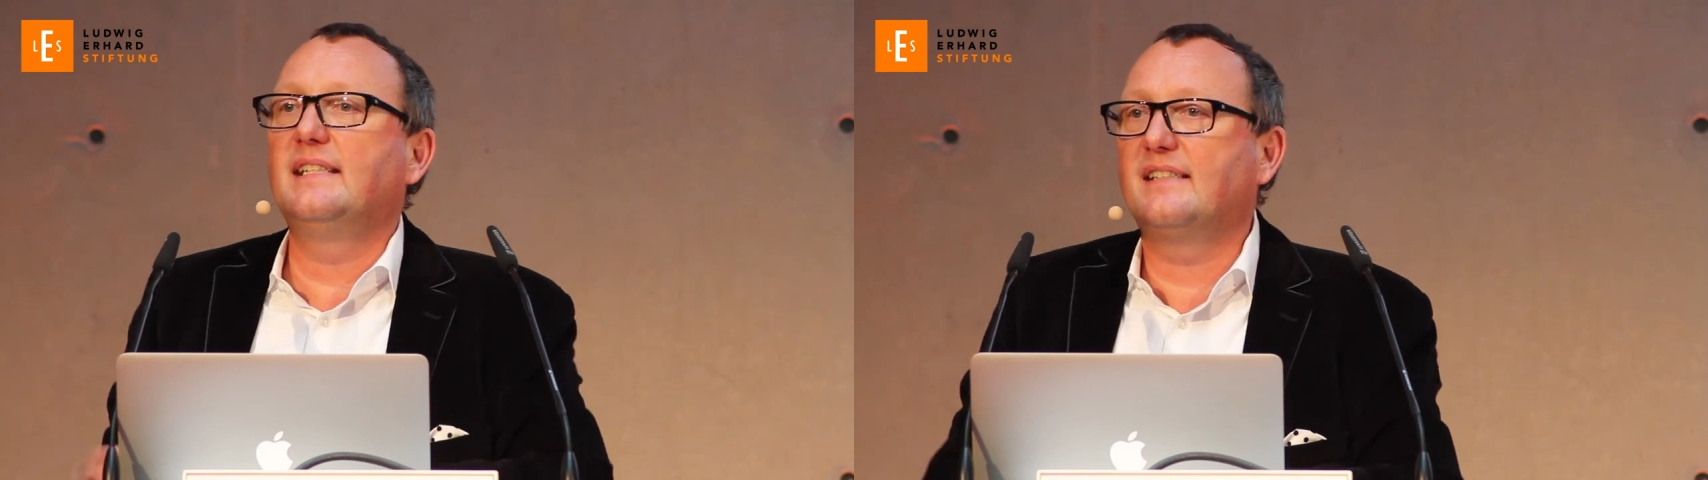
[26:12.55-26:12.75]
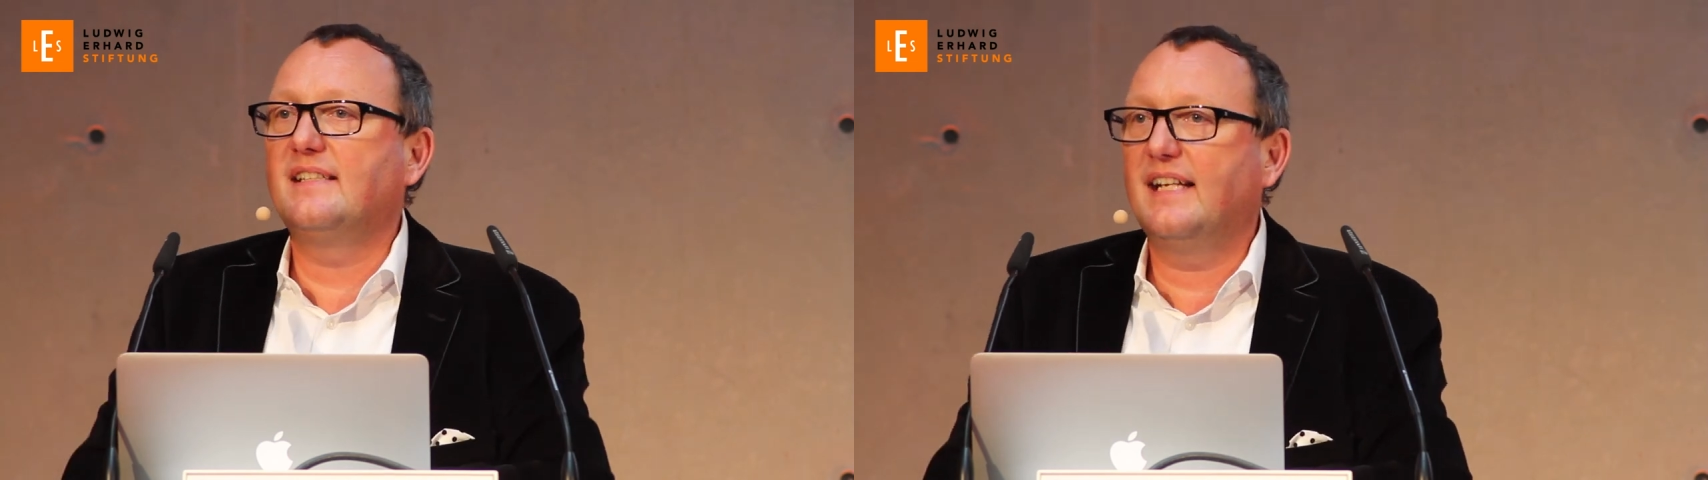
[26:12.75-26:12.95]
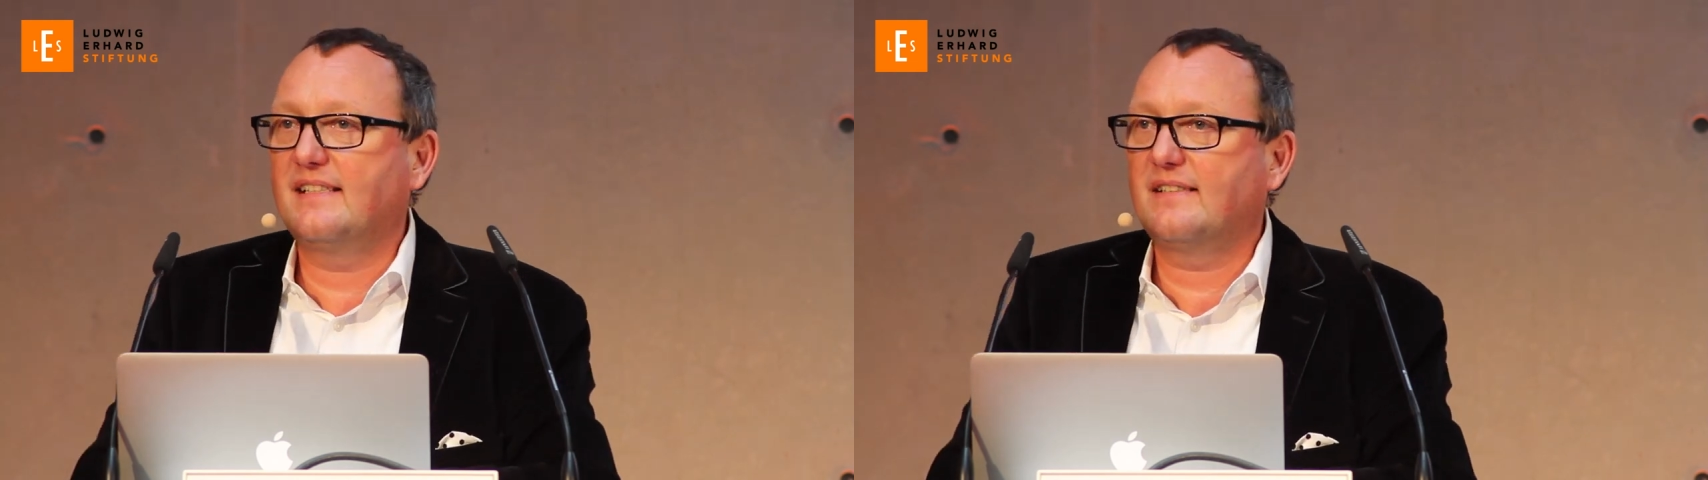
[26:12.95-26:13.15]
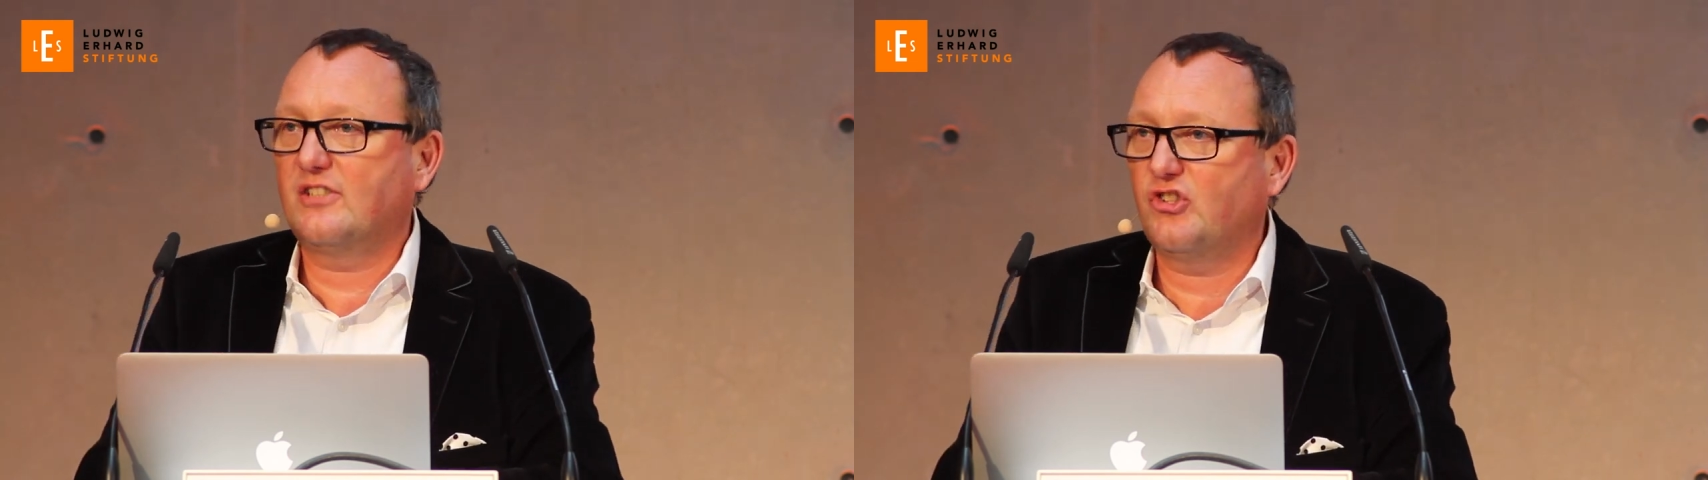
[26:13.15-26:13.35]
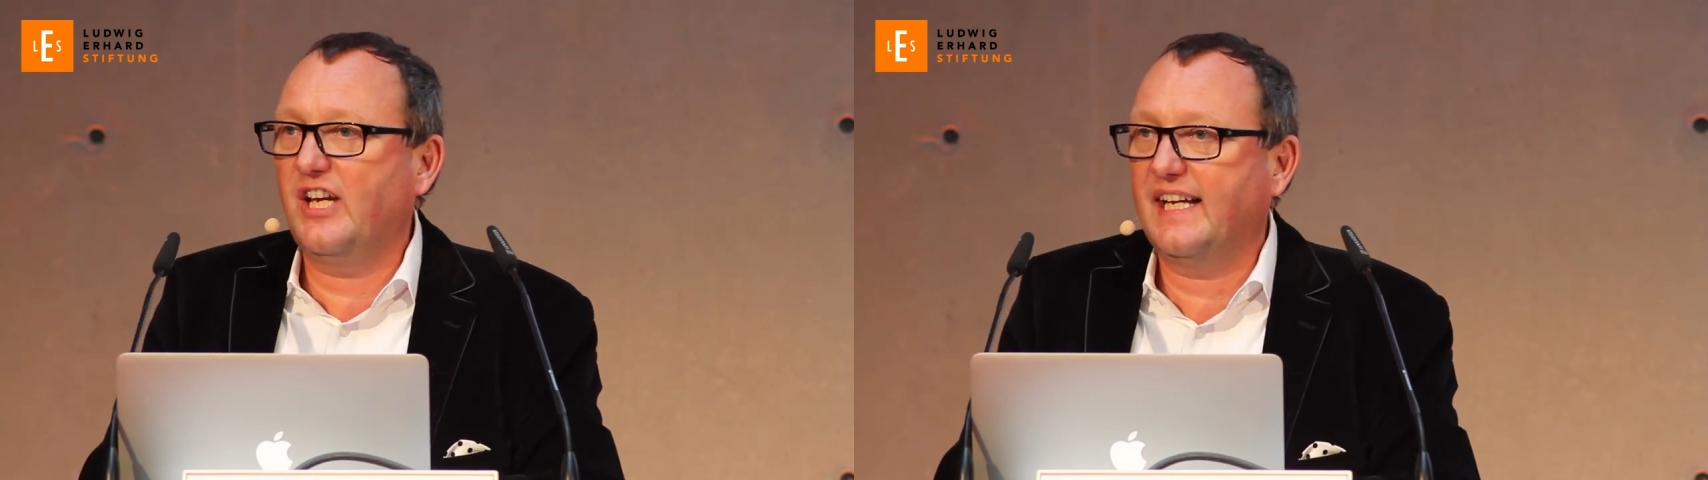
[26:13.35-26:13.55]
ins
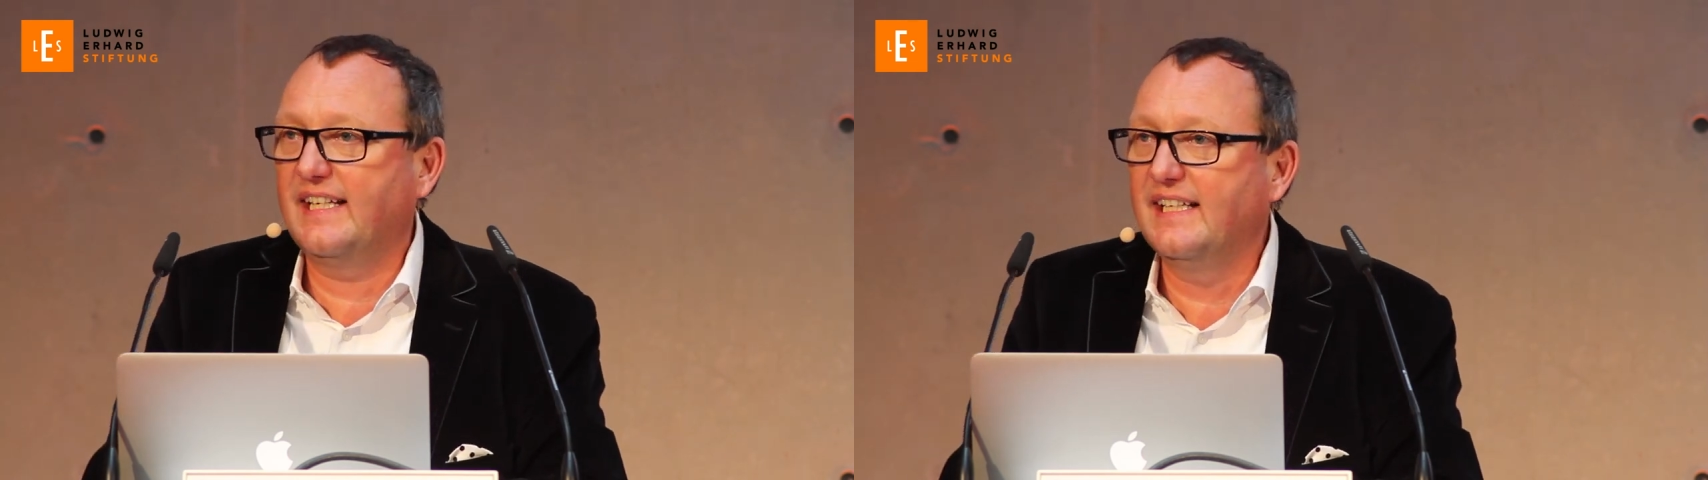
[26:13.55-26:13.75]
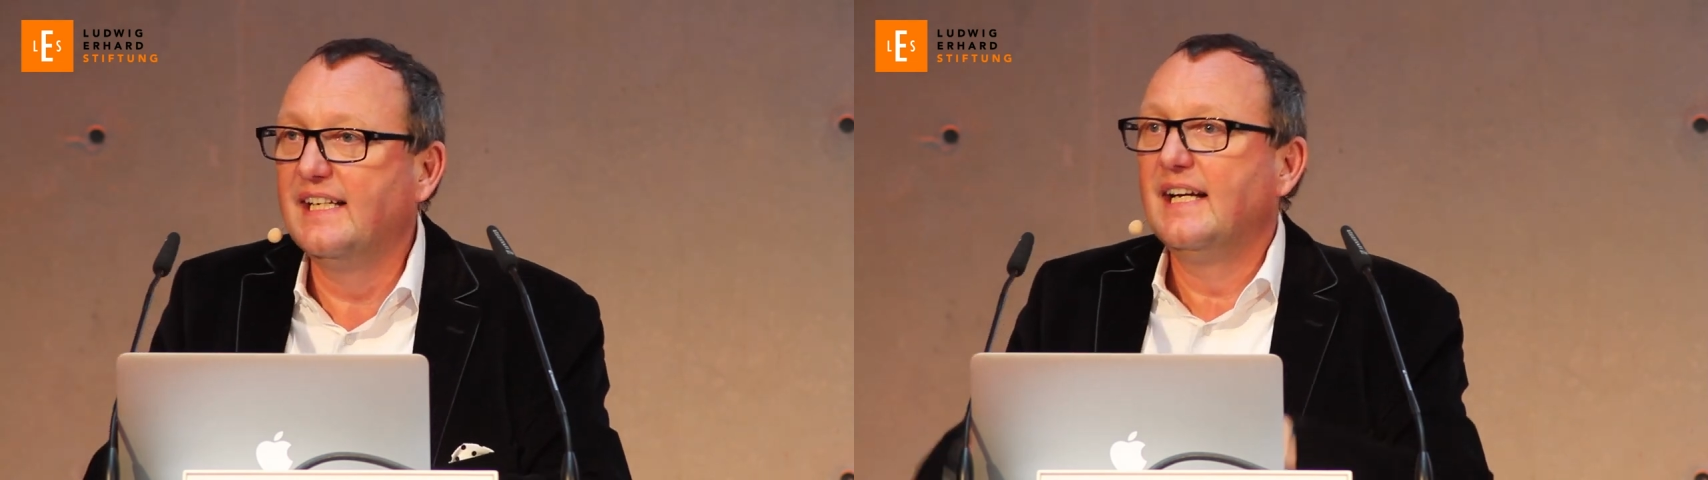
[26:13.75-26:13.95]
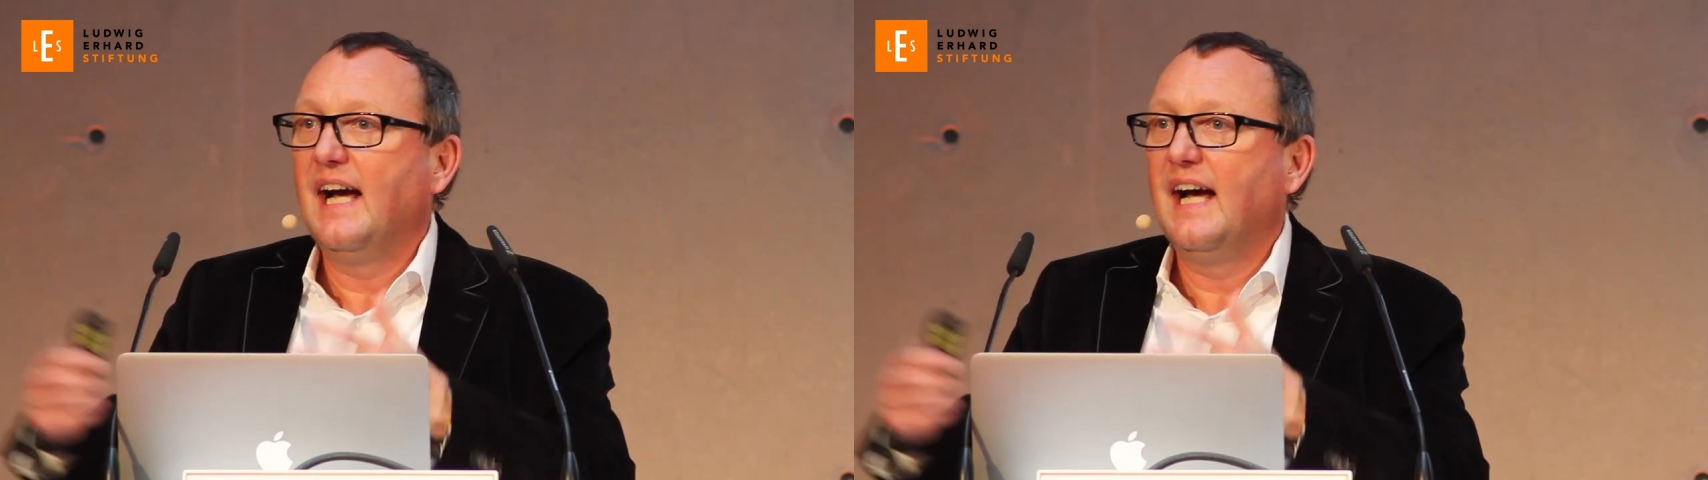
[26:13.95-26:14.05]
Netz stecken,